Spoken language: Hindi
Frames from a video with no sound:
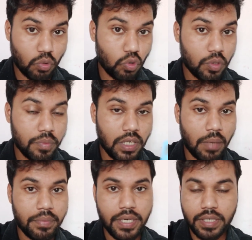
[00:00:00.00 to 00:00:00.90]
कोई भी
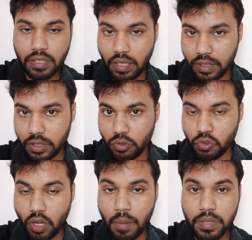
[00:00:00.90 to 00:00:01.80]
अपडेट कराते हो
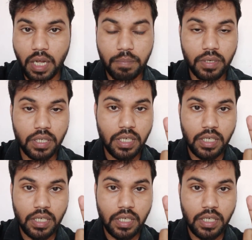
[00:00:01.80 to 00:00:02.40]
तो आप यहाँ पर